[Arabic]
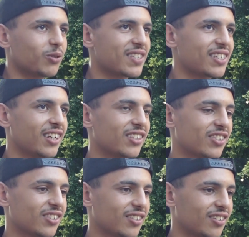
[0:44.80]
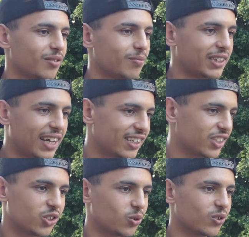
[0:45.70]
توصلش ما
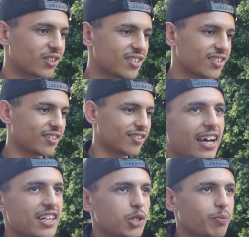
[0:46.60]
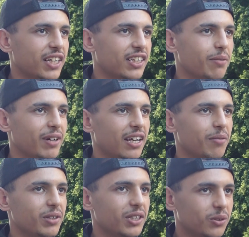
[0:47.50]
تعيش في تونس عايش بقدري مع
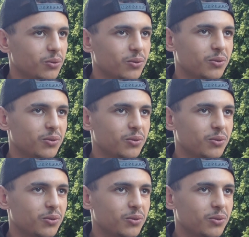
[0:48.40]
العباد